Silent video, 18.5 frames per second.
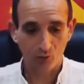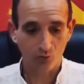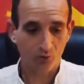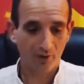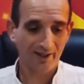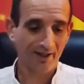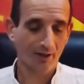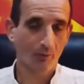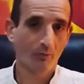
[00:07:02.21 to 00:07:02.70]
En
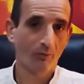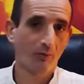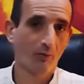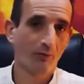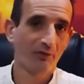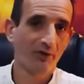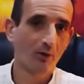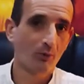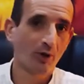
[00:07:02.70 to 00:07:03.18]
tous les cas, on,
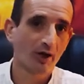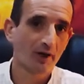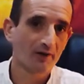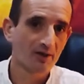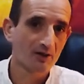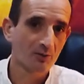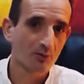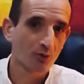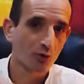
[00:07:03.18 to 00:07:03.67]
fait voir
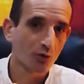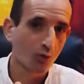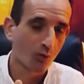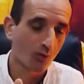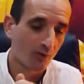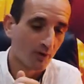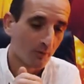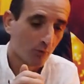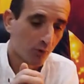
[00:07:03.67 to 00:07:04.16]

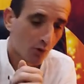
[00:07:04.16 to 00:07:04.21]
dispute-conflit.